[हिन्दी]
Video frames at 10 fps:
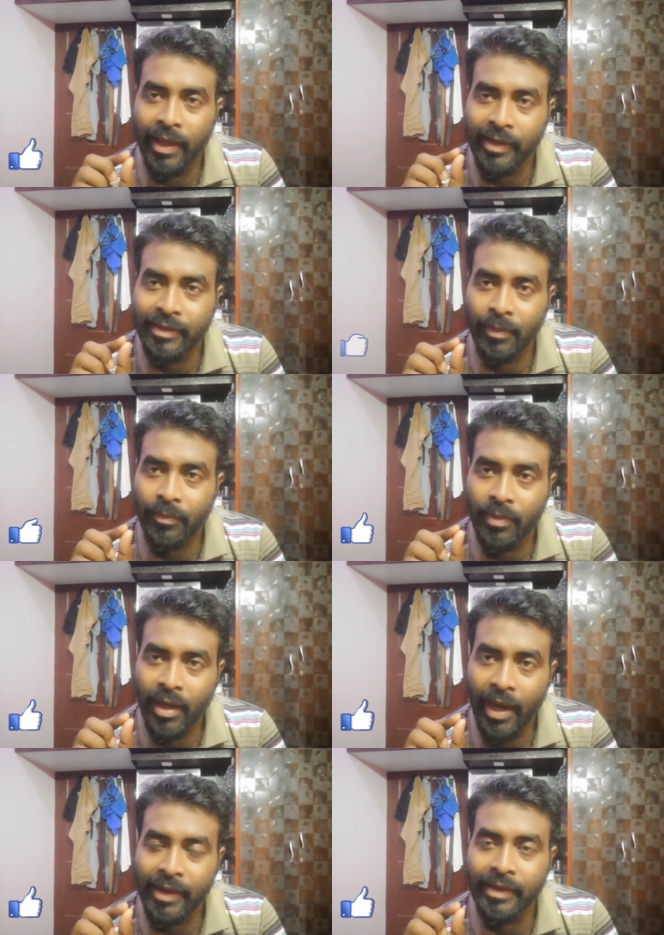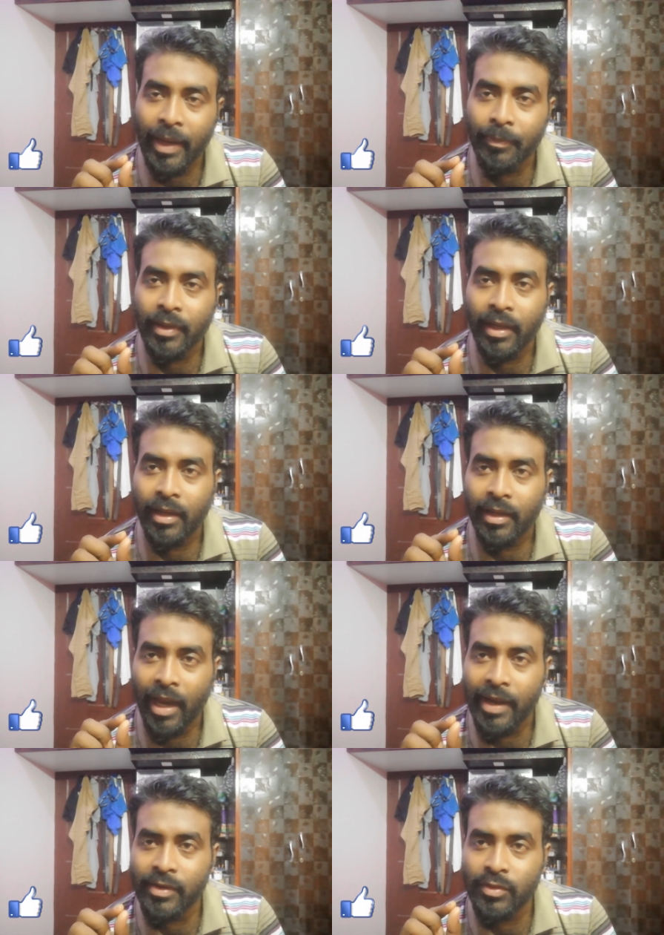एकदम लाइट टाइप का
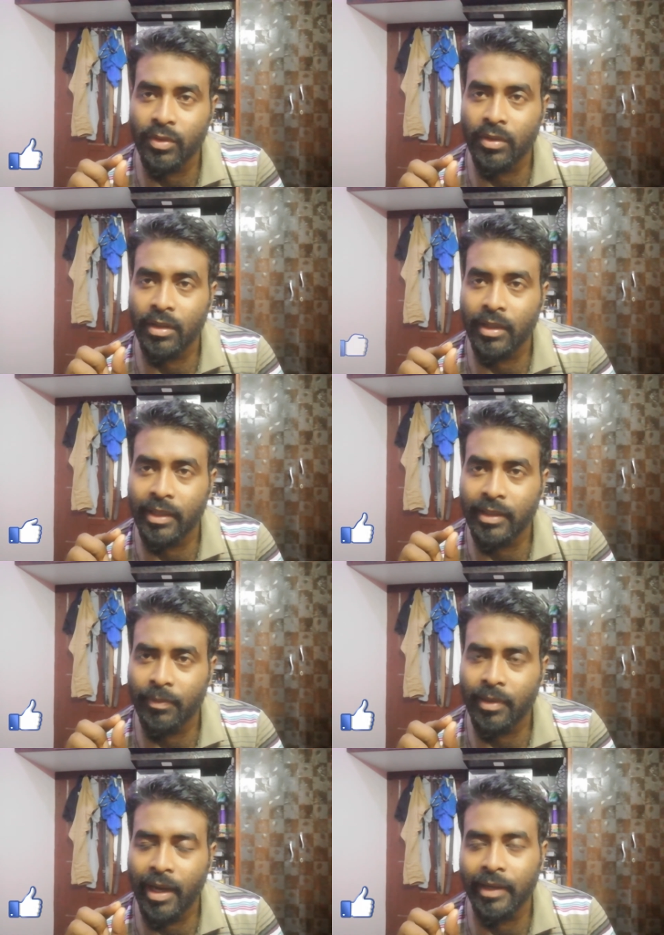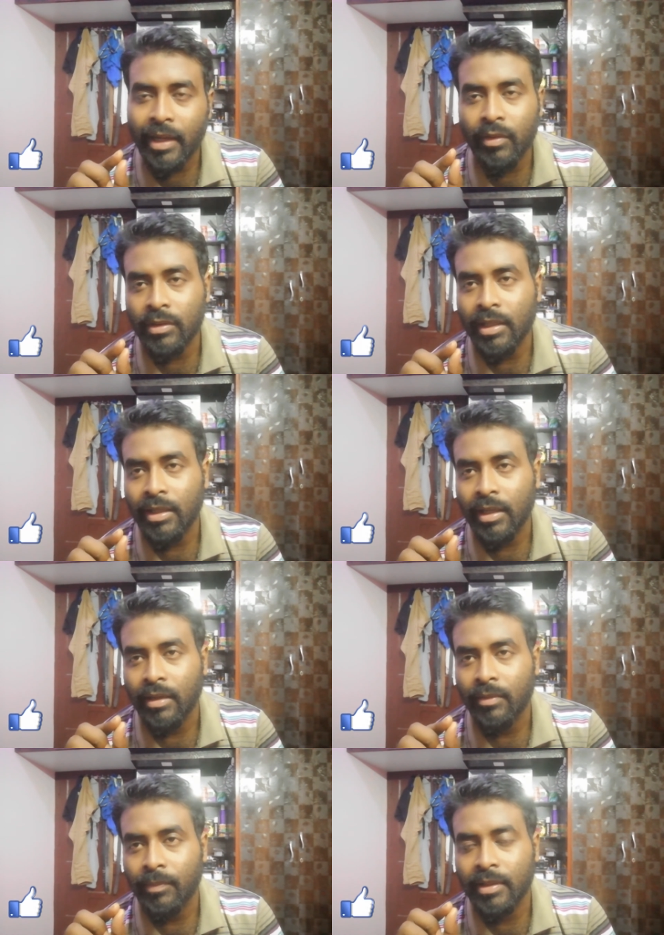लाइट जो एकदम लाइट आई होता है ना
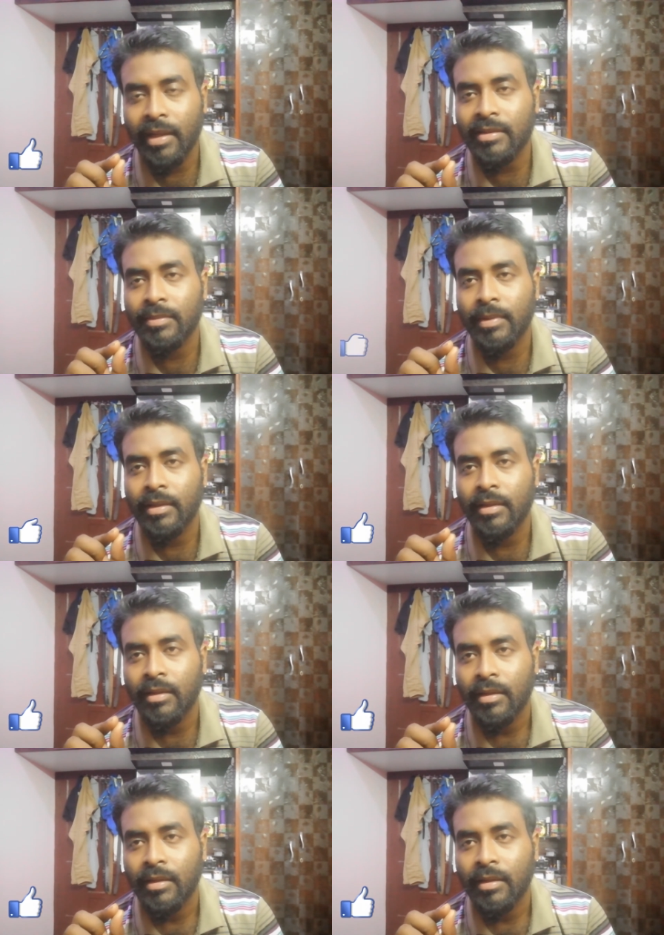मद्रासी में